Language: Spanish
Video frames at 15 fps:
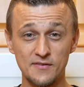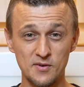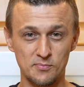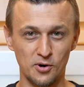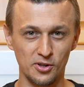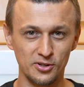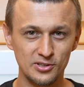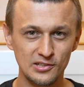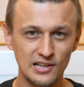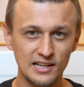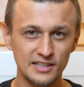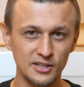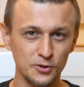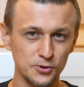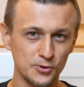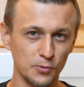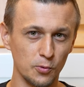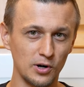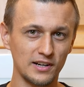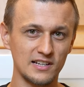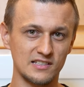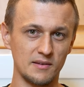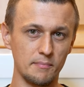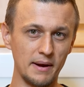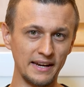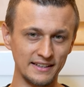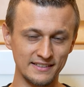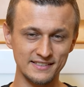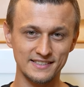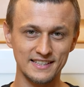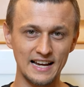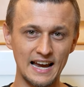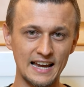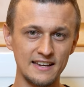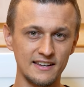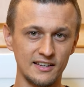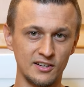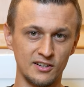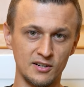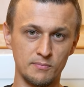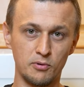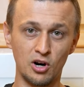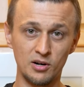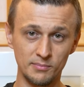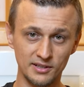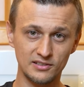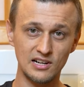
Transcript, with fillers: Tengo un cuñado que solía trabajar como personal de mantenimiento en